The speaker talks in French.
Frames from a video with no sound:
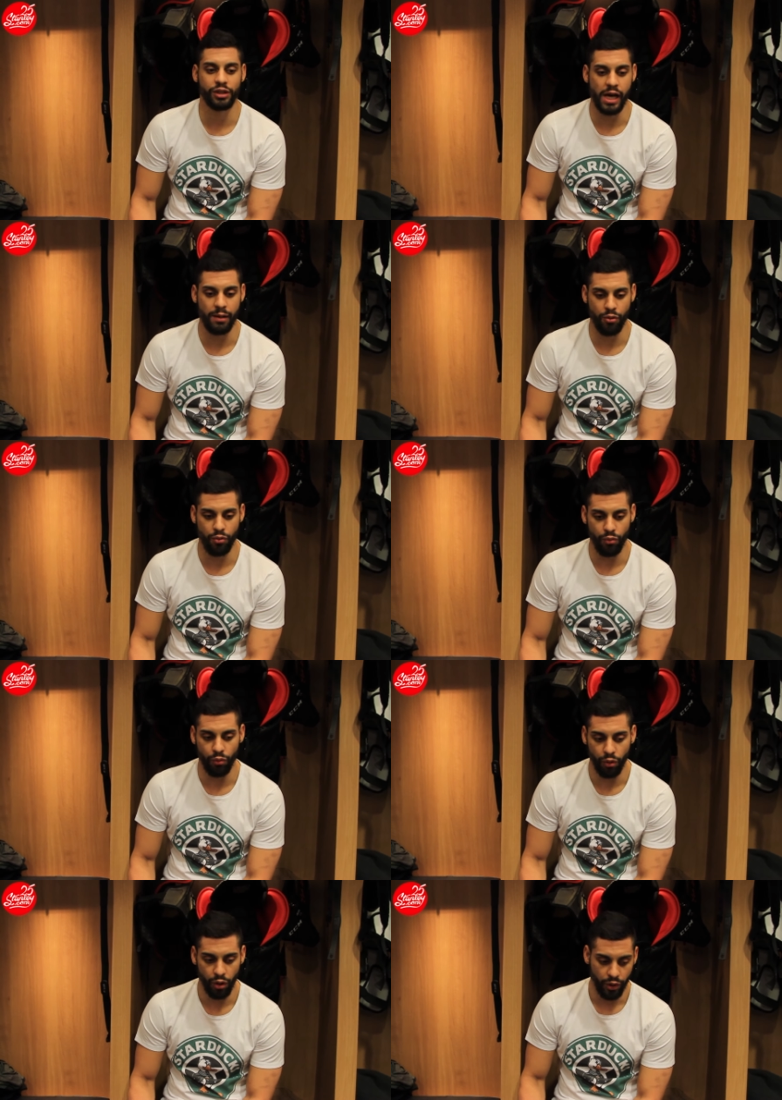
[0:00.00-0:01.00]
Généralement,
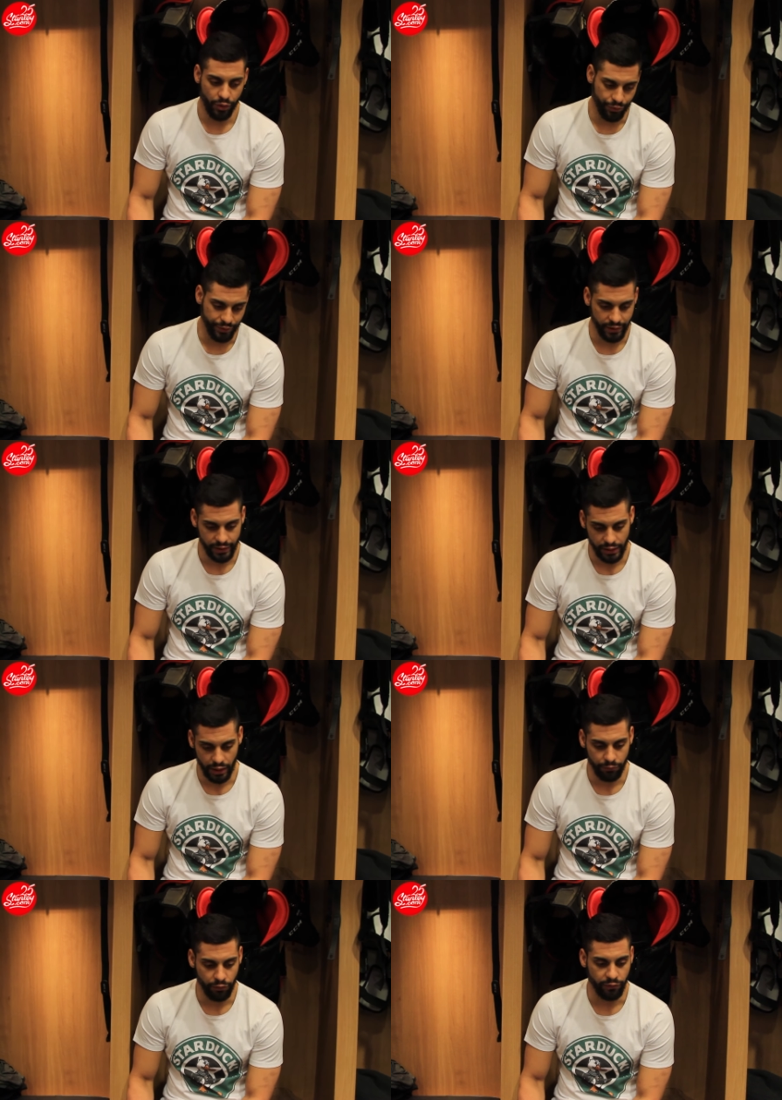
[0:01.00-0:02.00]
on, aide
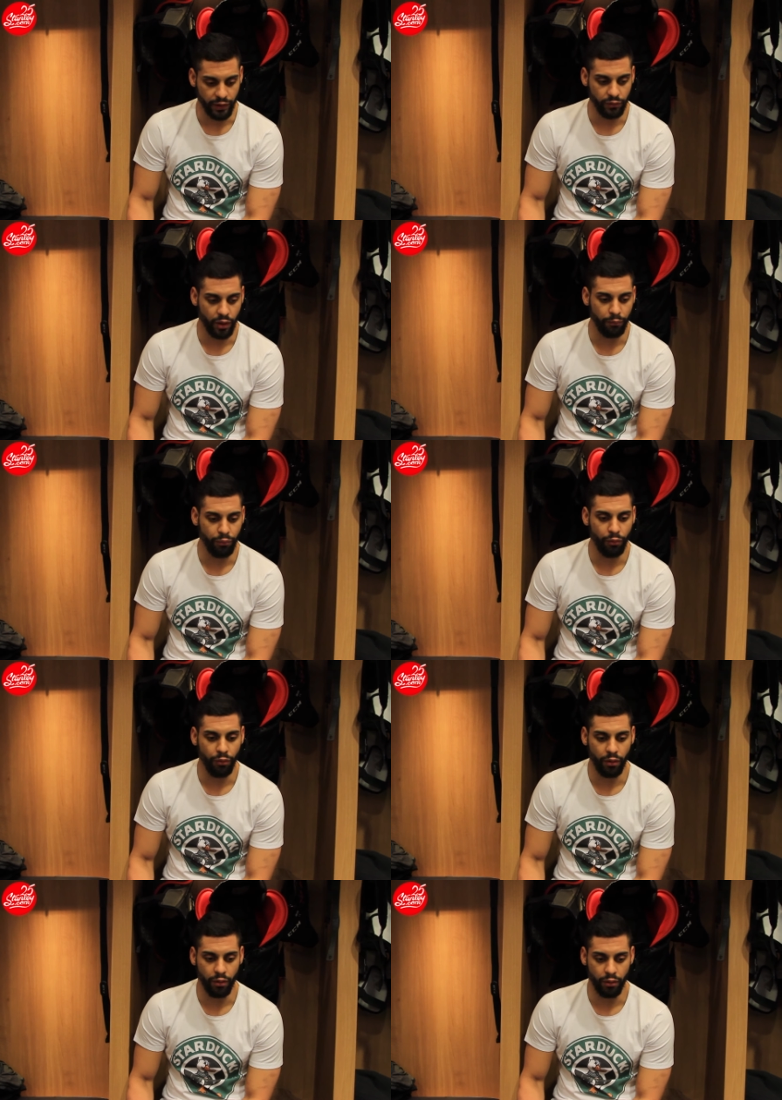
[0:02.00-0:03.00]
l'équipe d'une façon un peu